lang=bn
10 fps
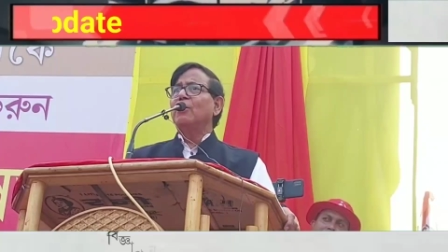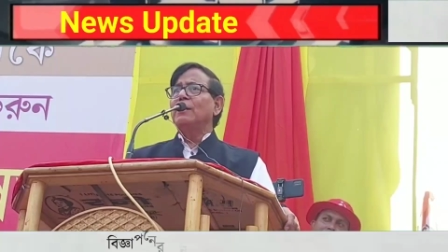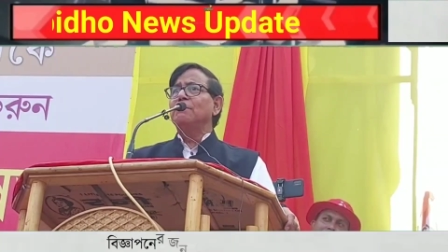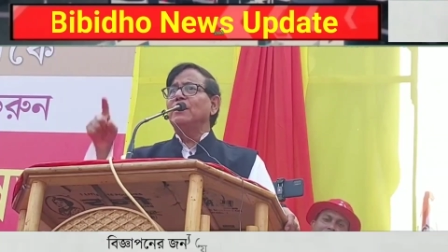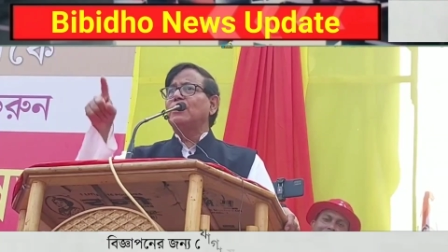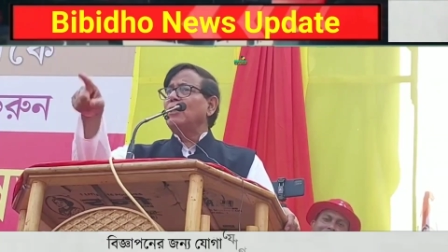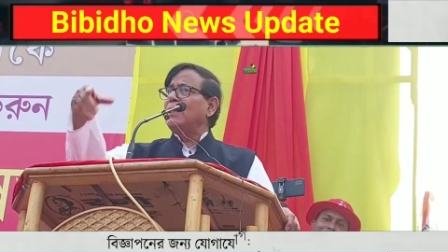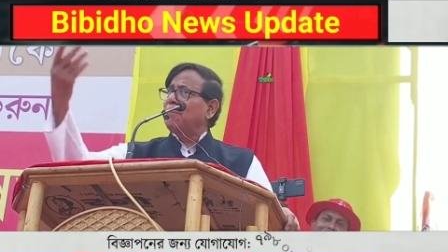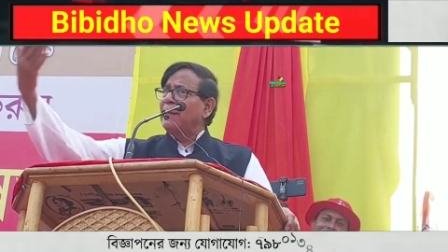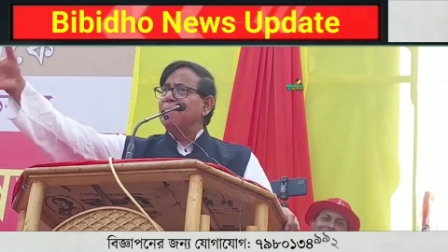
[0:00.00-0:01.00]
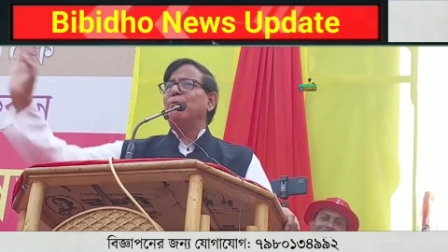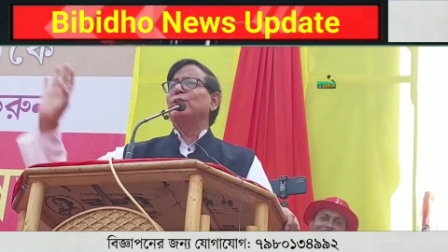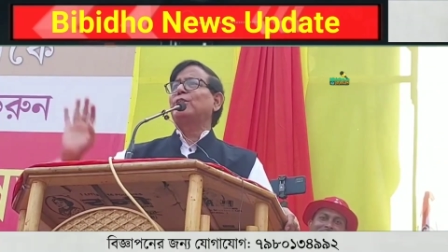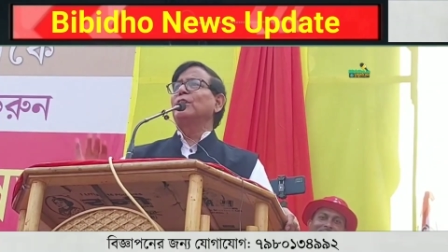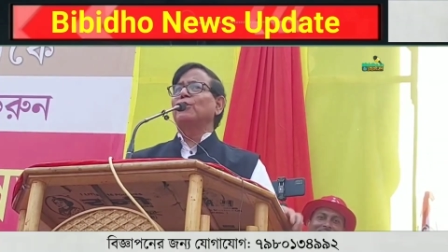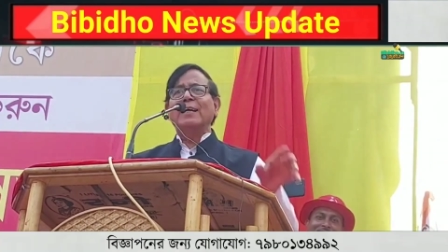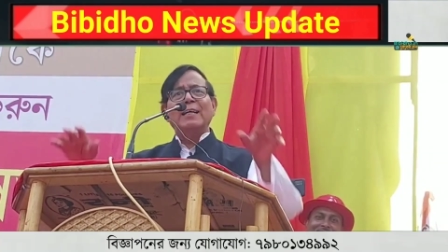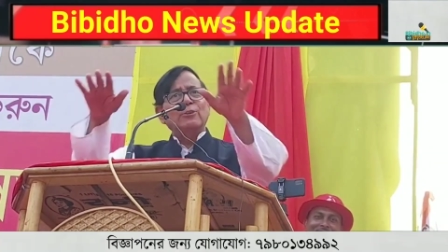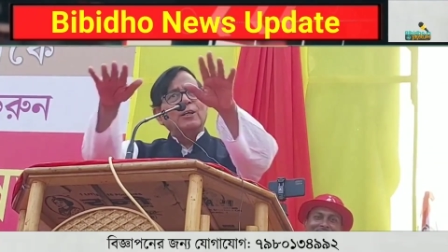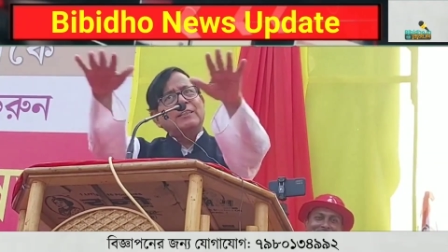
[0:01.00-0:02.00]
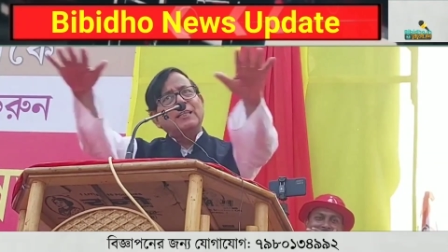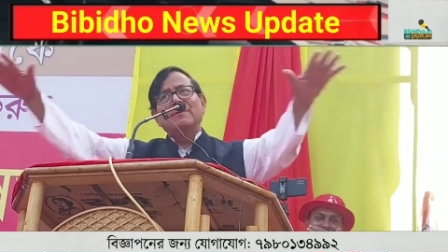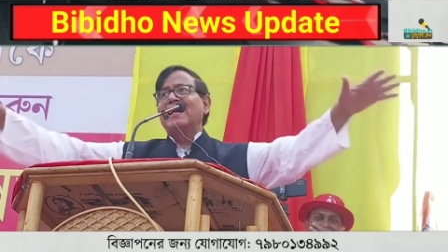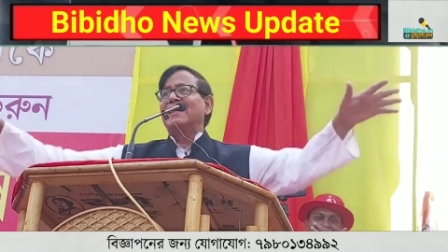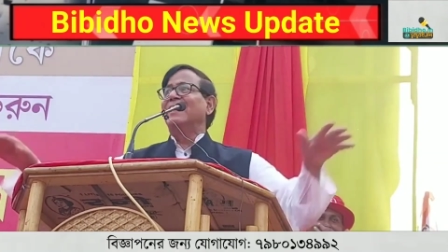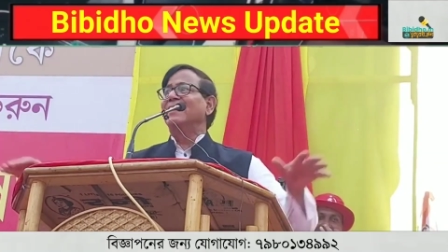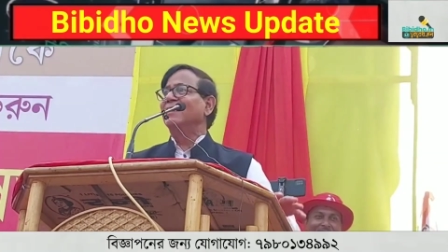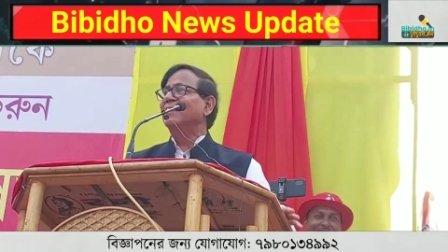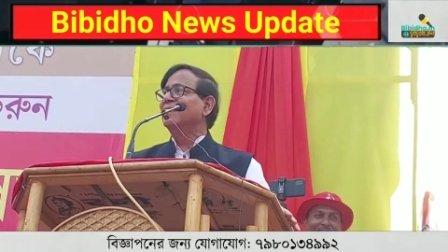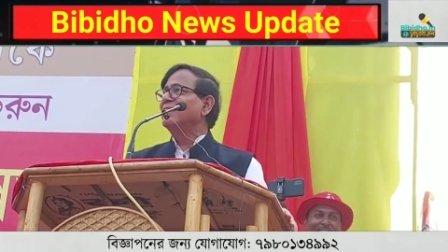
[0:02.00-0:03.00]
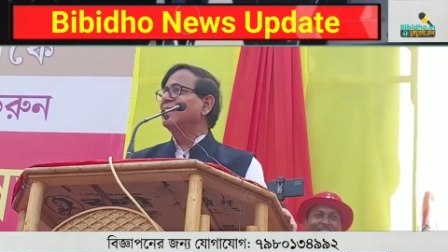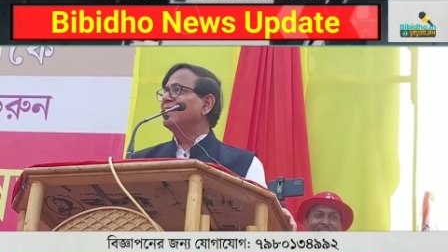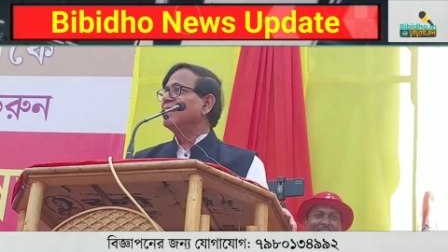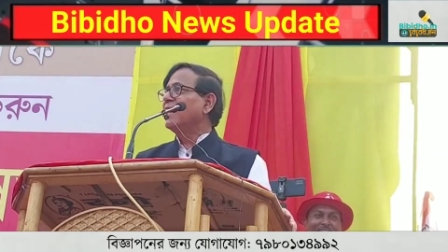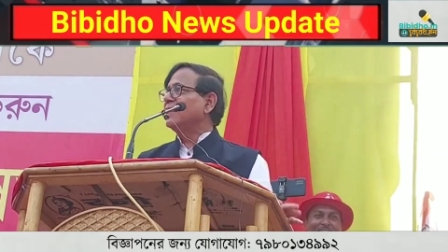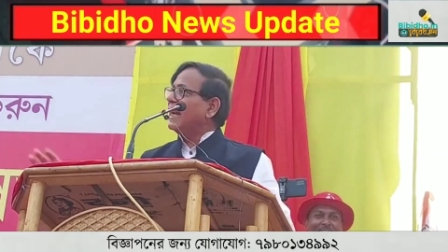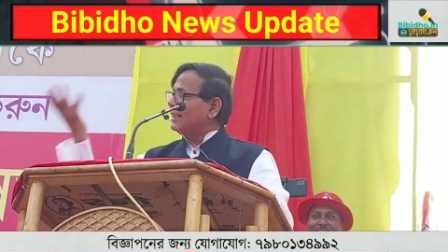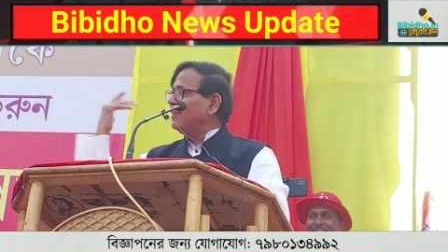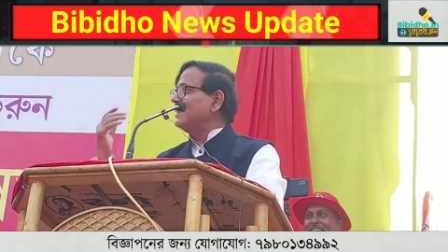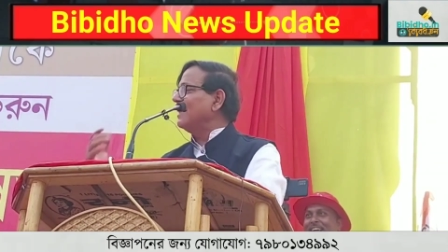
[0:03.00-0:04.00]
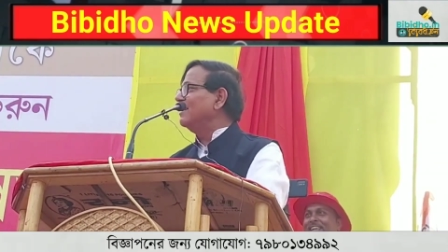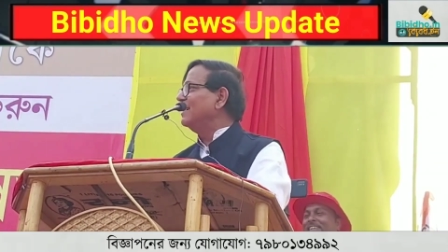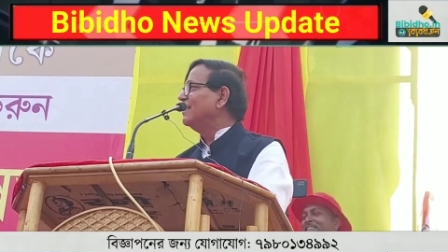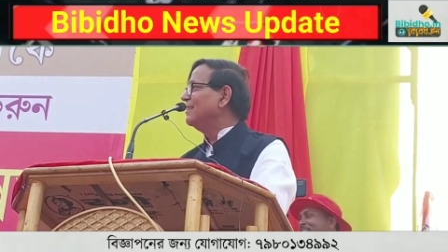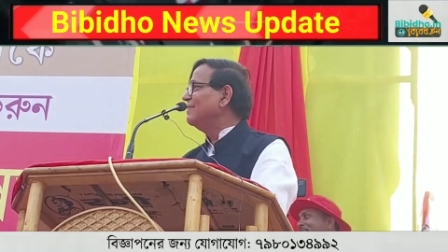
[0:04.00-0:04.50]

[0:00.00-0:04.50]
ওদের মিস কলে প্রেম পর্যন্ত হয় না জোয়ান ছেলেমেয়েরা জানে আর চাকরি হয়ে যাবে